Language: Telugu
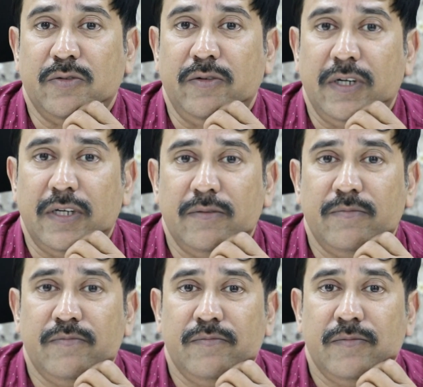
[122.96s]
చేసుకుంటున్నాను
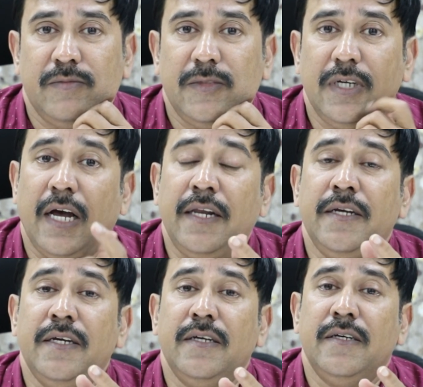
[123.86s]

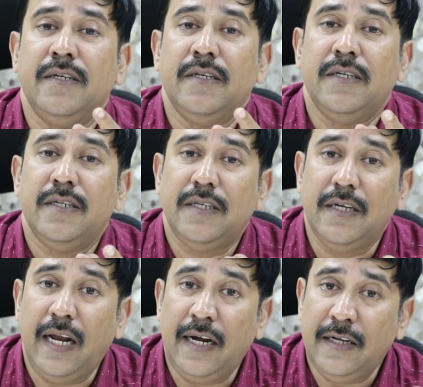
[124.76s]
కానీ
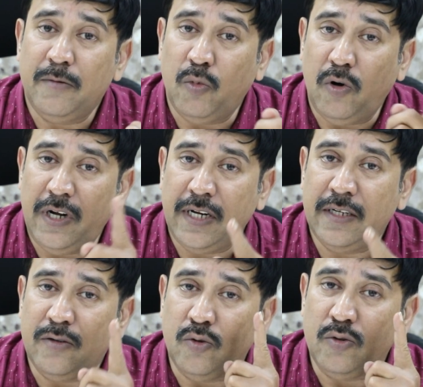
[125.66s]
ఇలాంటి
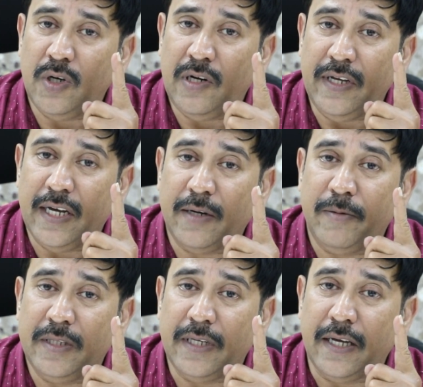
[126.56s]
బోల్డన్ని గొంతుకలు
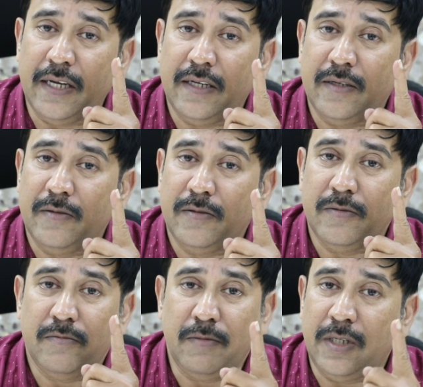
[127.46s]
ఏకమైతే
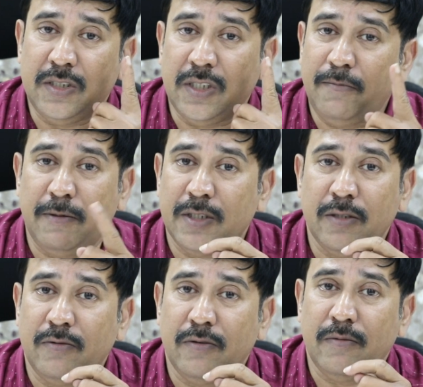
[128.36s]
మనం చిన్నప్పుడు
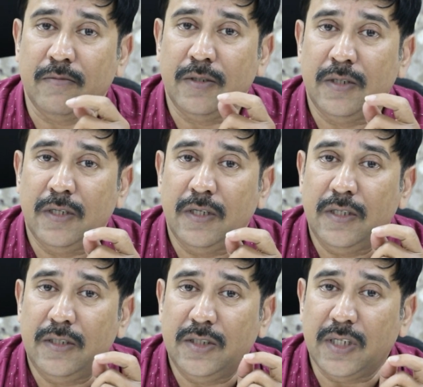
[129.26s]
చదువుకున్నాం
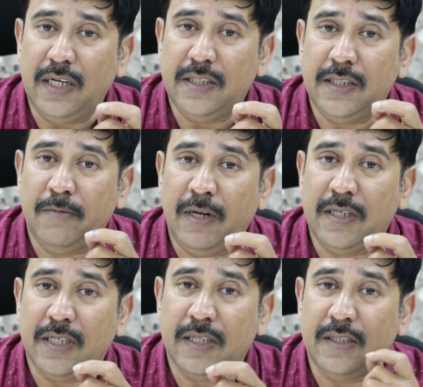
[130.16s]
చలిచీమల
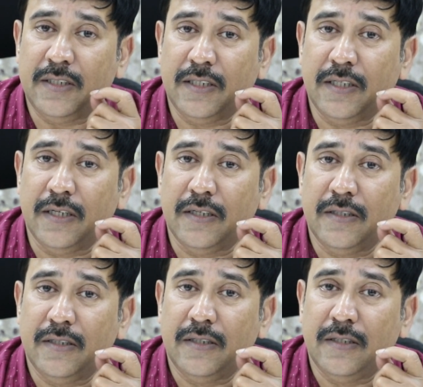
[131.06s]
చేత చిక్కి
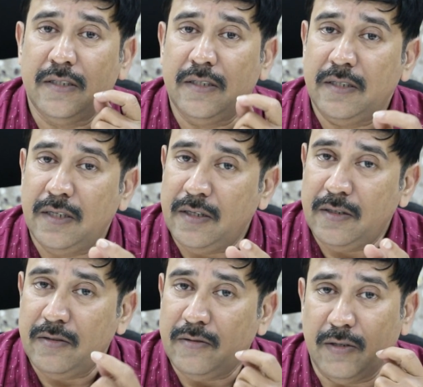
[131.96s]

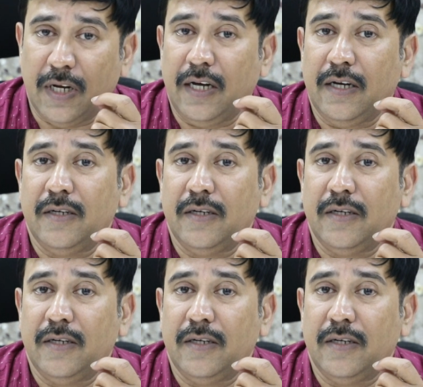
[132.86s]
ఒక